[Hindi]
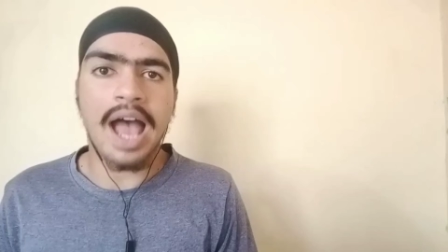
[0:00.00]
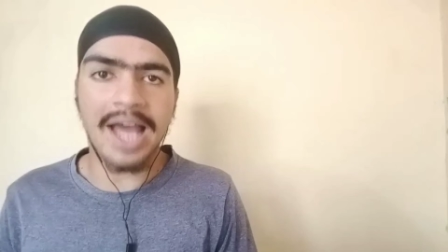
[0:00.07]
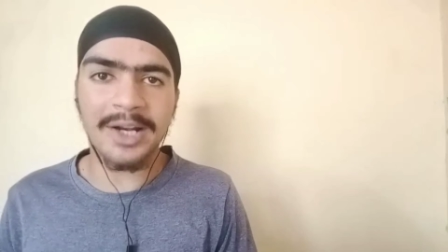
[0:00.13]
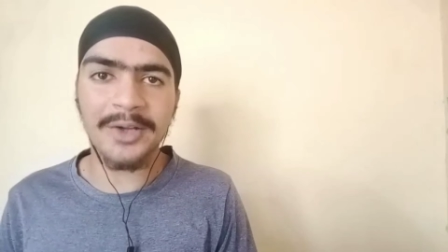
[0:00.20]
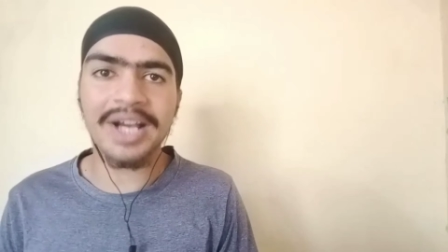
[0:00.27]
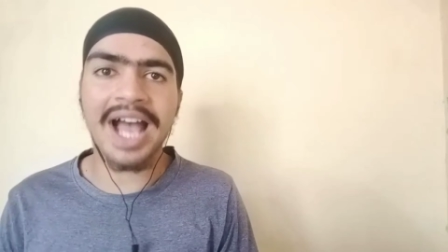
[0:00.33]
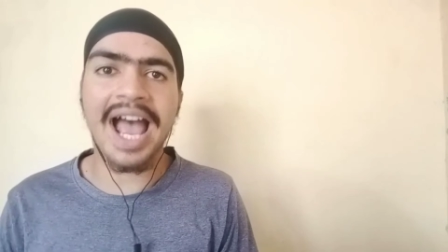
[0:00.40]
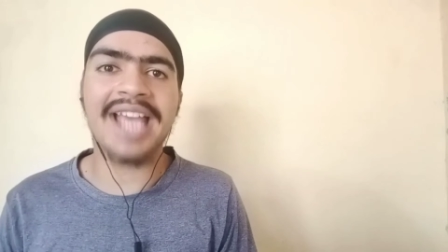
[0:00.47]

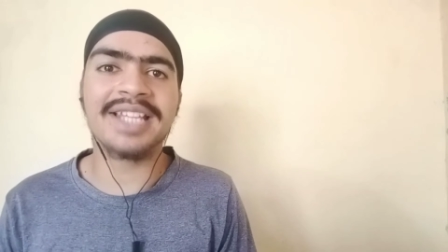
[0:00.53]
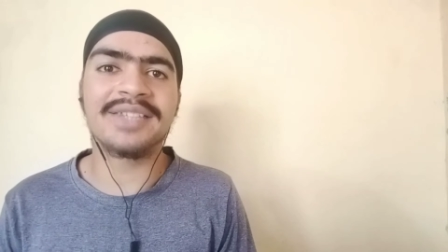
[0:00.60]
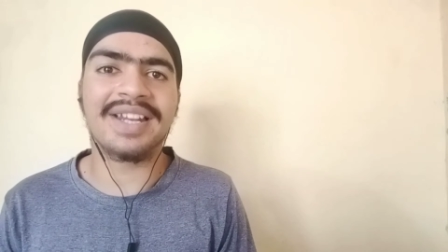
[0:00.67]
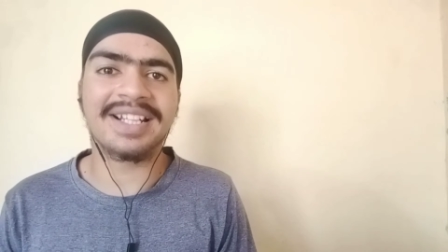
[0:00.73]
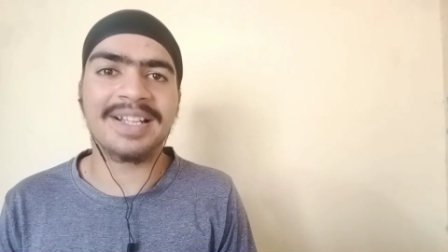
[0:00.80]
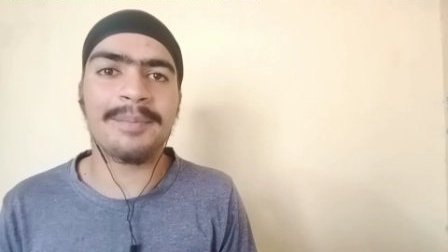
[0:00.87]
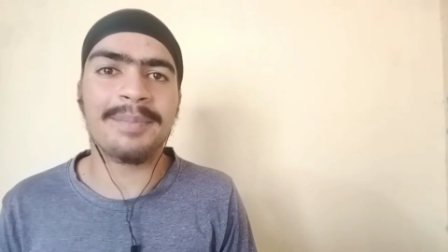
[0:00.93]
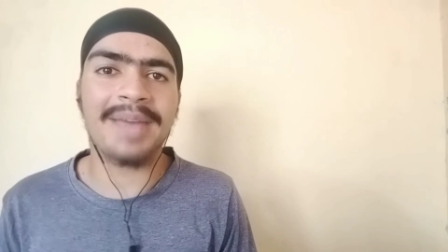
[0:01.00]
हेलो गाइस
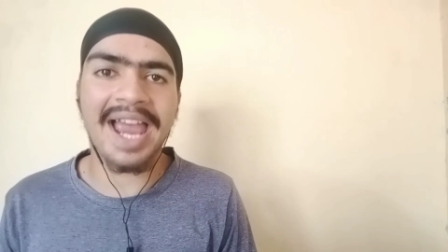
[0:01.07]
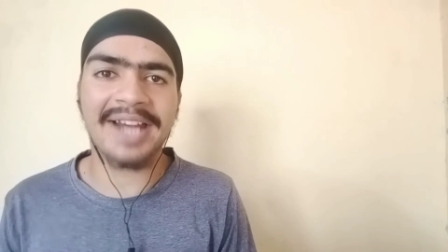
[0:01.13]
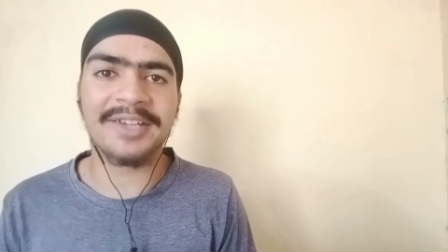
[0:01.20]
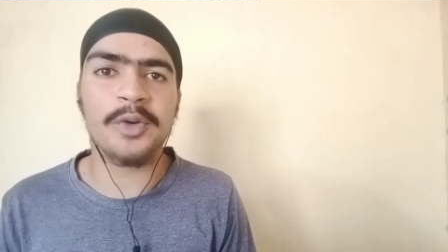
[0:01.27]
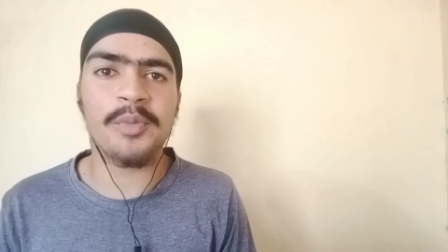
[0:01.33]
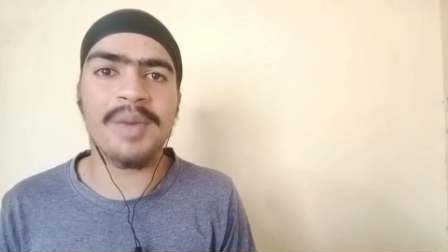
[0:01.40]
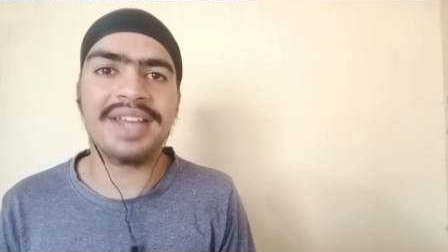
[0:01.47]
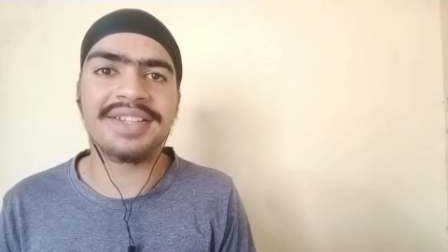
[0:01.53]
वेलकम बैक
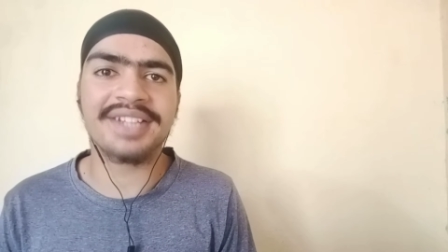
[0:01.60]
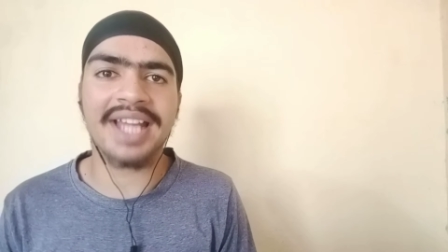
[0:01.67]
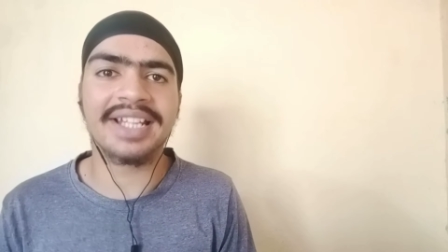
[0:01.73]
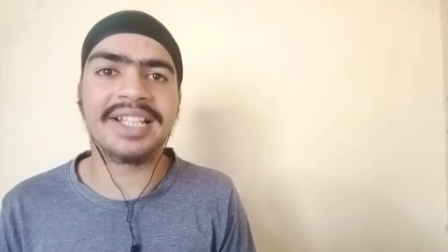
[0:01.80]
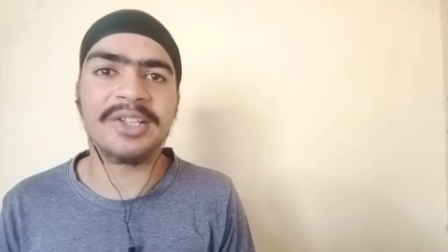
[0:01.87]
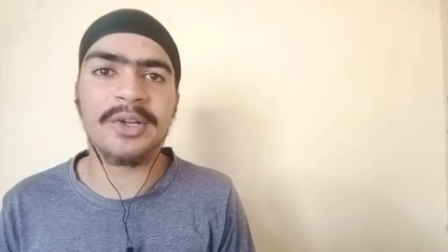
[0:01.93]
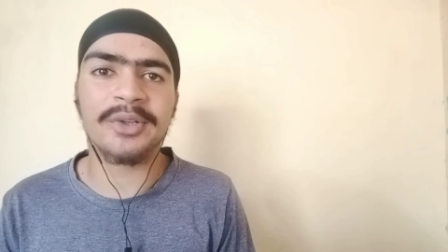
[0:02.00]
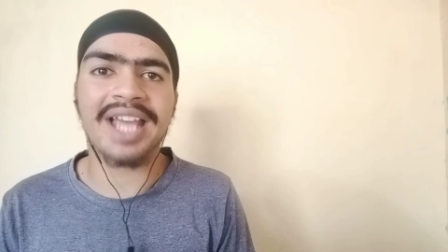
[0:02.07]
टू माय
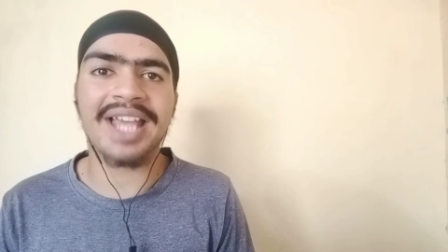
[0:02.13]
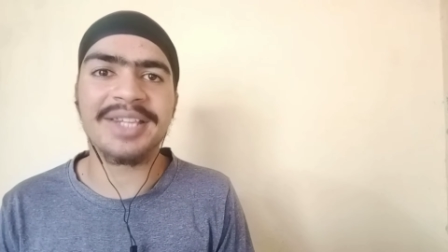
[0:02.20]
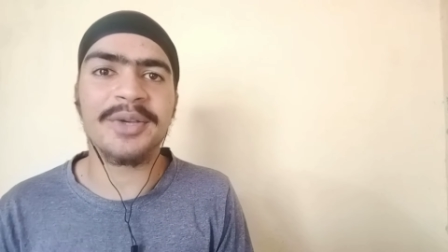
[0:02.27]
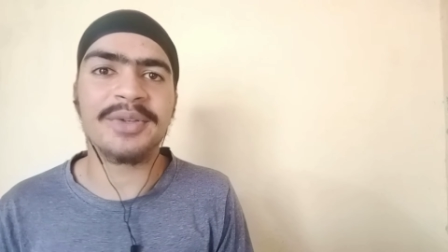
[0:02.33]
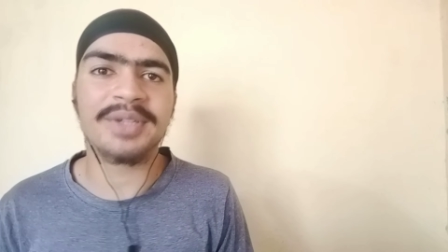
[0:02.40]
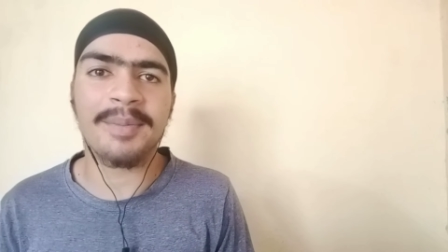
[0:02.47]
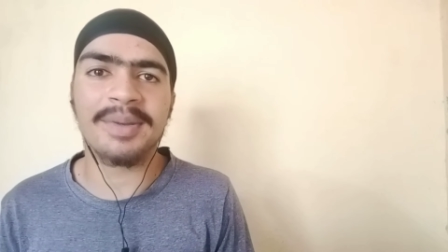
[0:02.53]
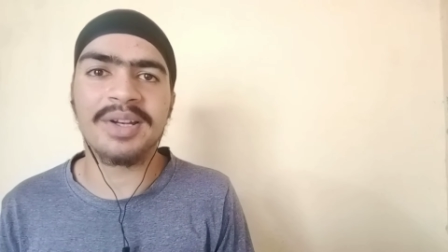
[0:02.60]
चैनल और कैसे
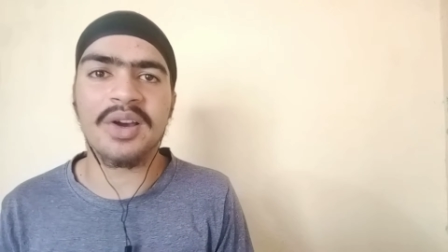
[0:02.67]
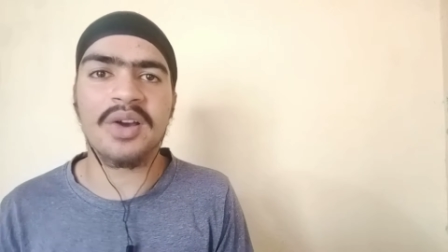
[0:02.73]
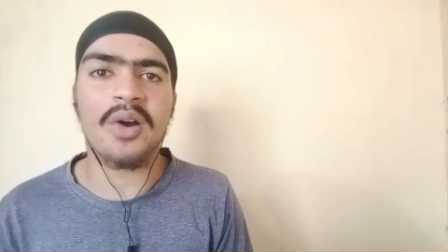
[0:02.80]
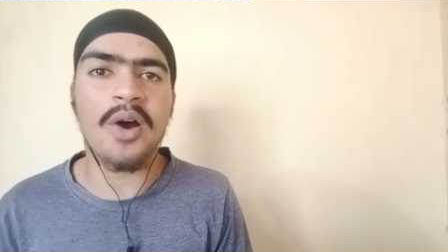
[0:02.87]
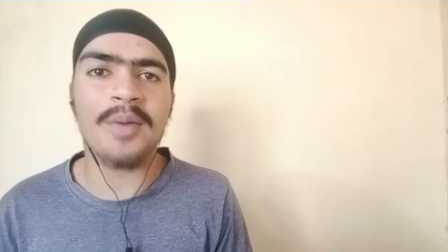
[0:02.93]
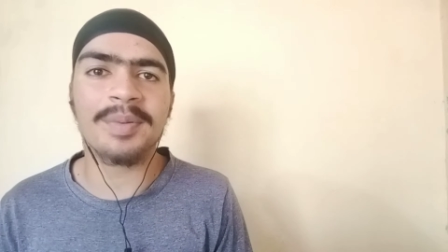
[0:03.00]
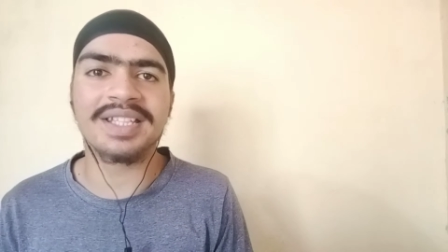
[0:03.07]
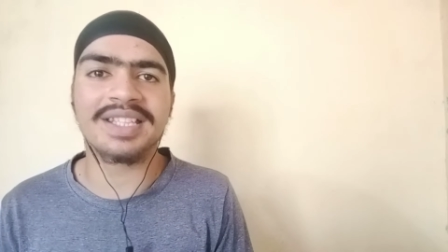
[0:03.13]
हो सभी लोग
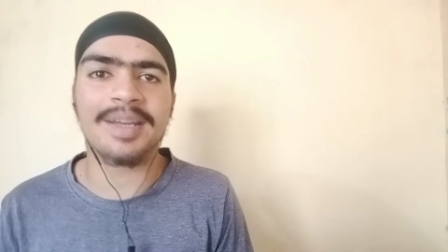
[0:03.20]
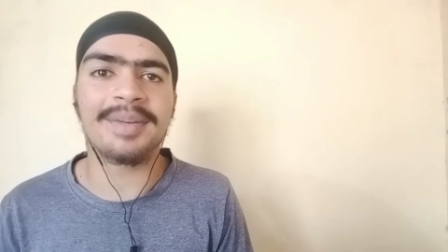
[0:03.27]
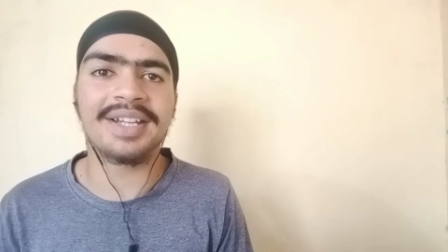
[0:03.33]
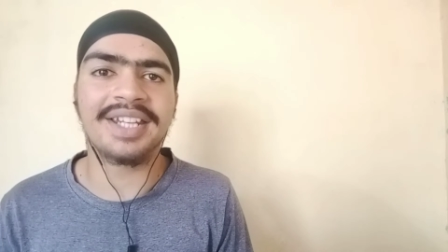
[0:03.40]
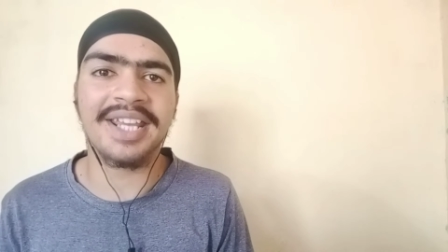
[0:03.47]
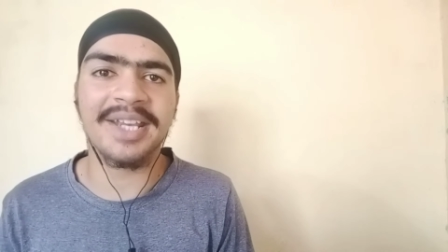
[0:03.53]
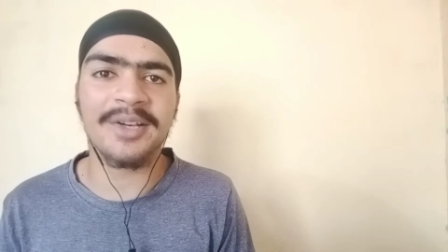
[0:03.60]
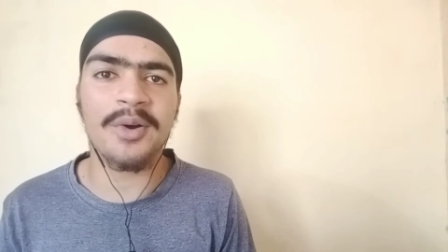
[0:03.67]
होप कि सभी
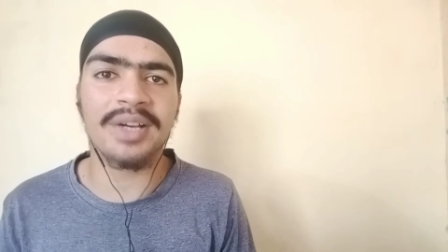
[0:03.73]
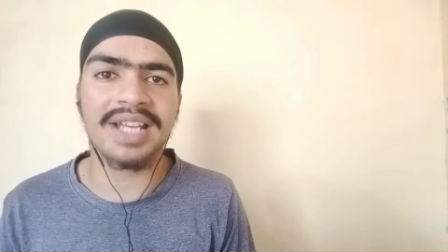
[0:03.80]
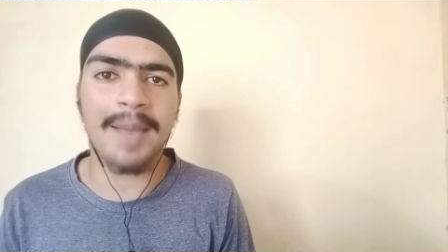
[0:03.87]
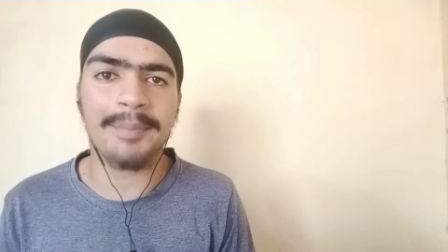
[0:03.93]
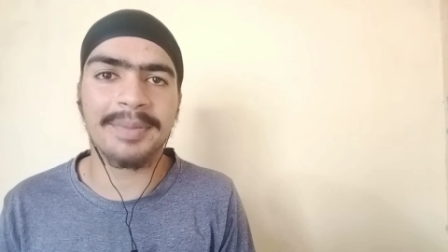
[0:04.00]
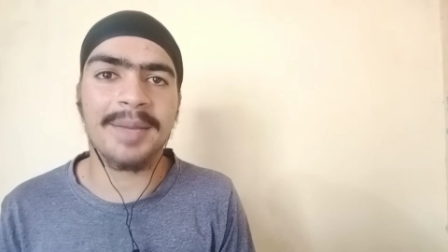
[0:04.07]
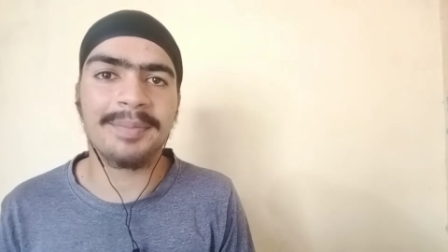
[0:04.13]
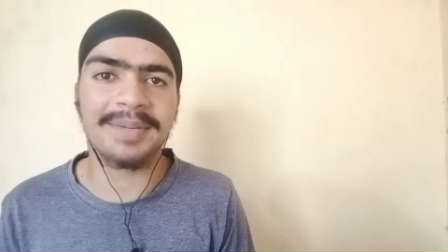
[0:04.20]
ठीक होंगे
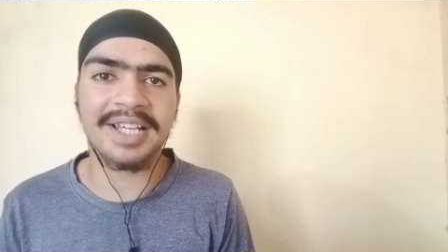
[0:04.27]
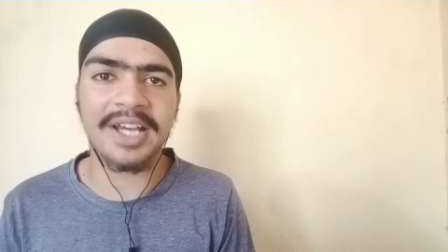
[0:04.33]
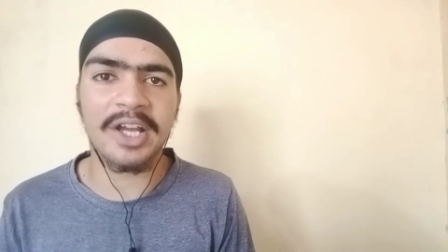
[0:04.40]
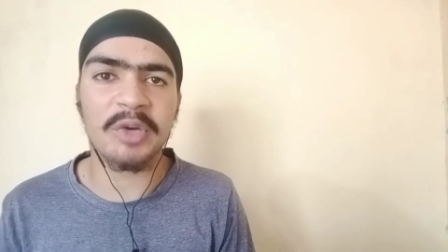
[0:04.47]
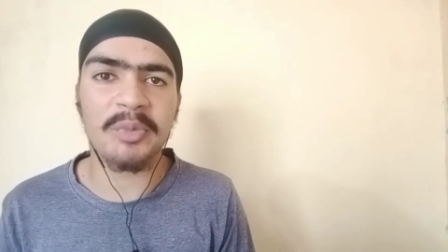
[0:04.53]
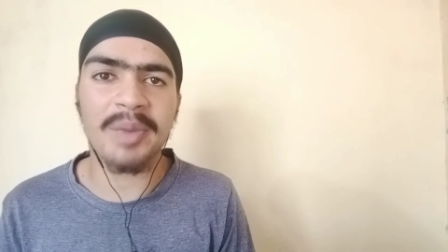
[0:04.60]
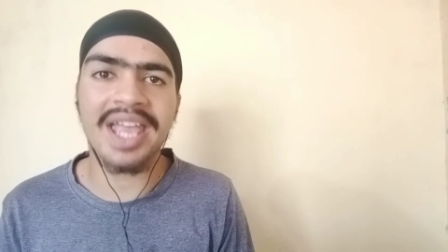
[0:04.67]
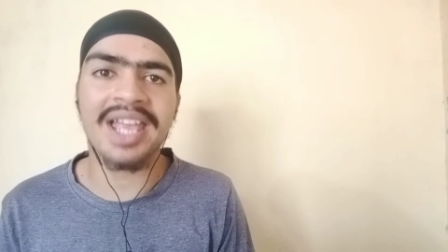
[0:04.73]
अपने अपने
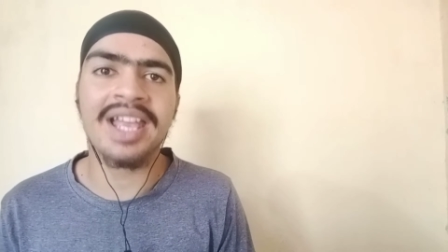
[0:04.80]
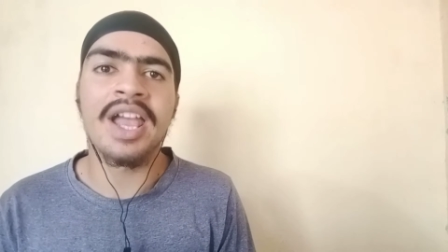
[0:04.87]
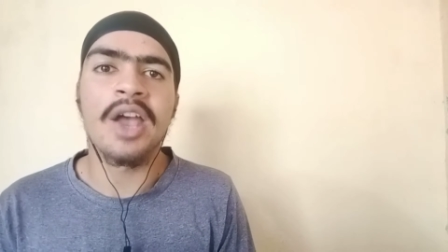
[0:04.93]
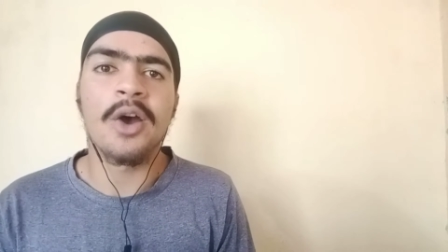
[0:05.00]
घरों में